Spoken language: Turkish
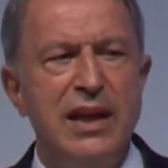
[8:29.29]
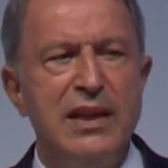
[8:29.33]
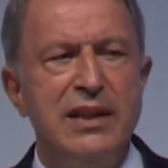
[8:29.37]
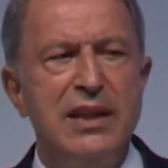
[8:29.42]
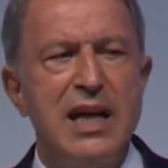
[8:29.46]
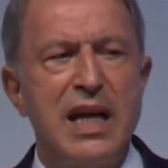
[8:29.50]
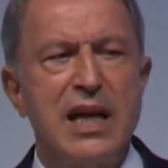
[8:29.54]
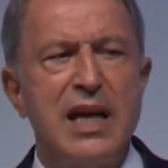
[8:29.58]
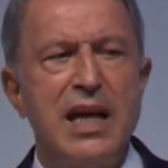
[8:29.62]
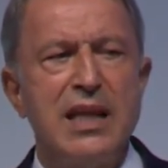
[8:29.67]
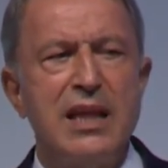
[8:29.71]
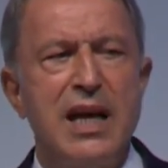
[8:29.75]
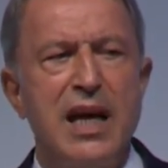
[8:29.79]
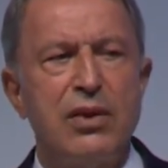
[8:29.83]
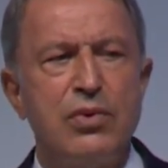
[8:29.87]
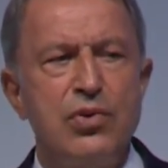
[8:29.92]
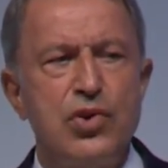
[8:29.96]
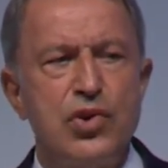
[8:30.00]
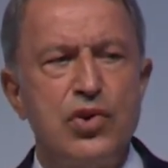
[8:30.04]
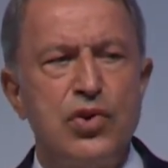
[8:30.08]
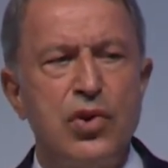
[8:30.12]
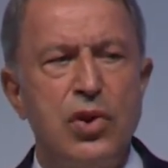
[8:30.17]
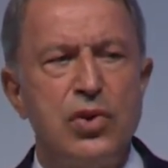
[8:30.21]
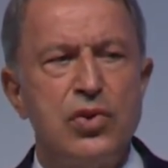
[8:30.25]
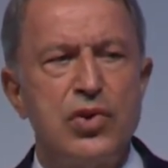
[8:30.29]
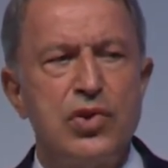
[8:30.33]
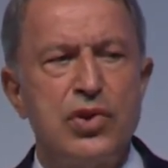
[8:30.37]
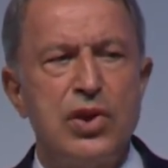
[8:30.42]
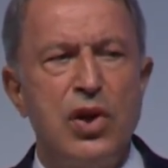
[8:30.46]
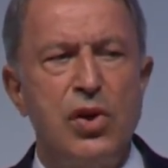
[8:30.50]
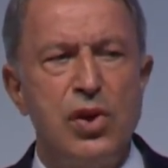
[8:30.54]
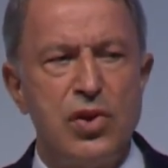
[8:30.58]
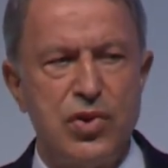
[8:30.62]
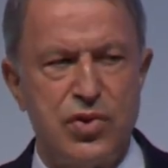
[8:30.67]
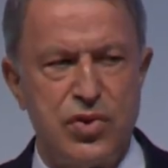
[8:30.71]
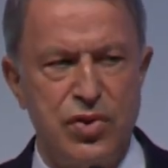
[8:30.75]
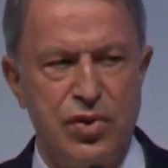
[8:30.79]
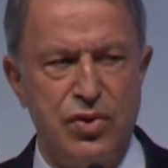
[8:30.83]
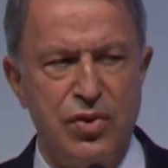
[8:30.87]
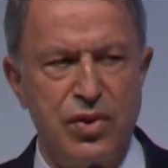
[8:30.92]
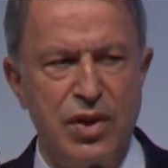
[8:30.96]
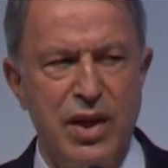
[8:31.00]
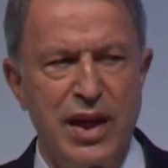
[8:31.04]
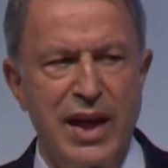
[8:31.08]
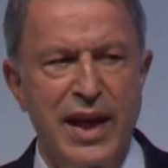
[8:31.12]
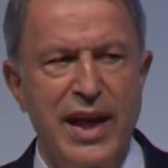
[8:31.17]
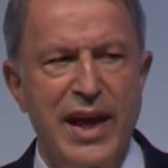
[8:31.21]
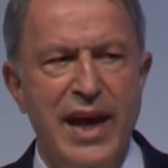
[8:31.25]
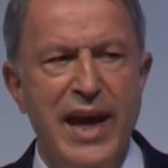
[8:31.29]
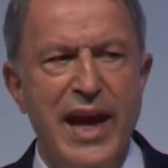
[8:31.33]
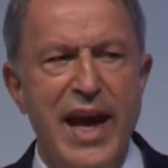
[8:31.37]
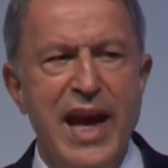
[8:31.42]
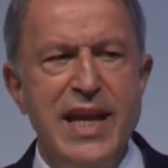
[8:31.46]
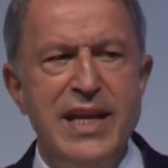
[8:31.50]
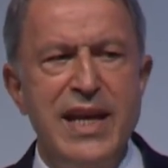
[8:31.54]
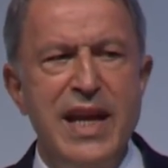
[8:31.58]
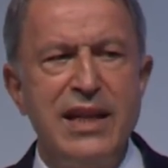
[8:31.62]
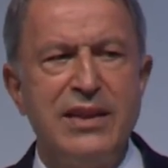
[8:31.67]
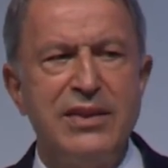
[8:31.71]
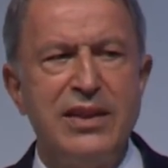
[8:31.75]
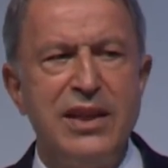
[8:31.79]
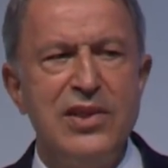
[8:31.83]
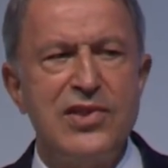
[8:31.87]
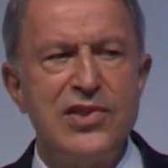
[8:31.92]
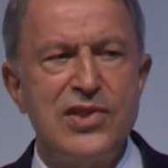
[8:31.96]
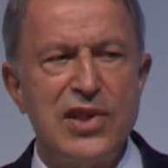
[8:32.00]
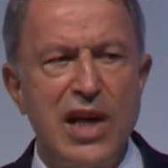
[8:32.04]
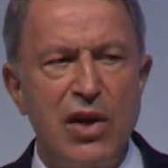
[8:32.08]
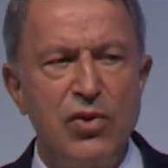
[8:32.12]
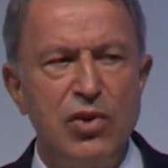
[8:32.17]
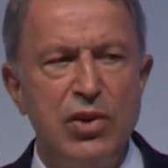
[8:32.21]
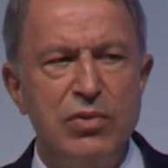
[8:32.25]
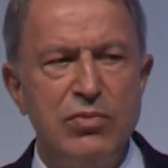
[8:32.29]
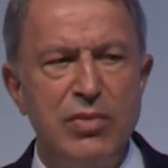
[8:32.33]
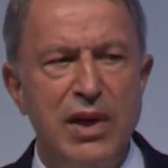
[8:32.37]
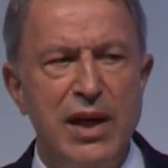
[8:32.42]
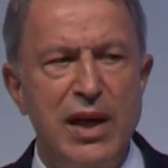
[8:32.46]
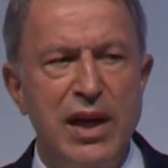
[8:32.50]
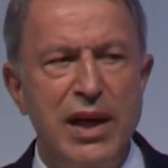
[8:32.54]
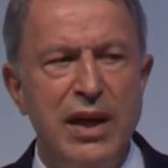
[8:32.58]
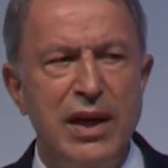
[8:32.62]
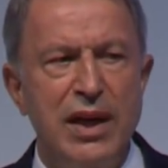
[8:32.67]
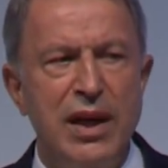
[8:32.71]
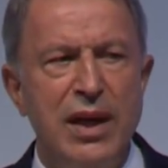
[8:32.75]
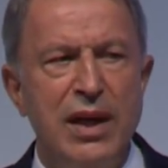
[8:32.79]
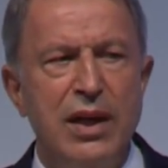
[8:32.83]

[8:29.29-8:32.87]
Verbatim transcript: ne kadar güçlü olursa olsun en etkin savunma,